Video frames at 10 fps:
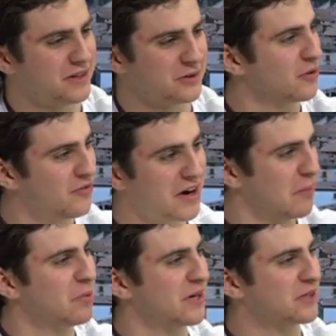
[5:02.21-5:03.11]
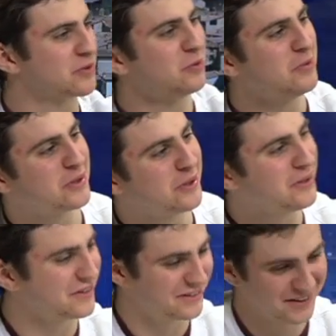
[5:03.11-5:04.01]
te lo fa capire
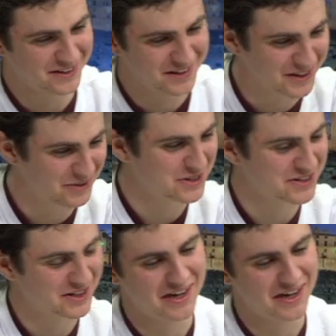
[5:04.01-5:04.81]
subito e questa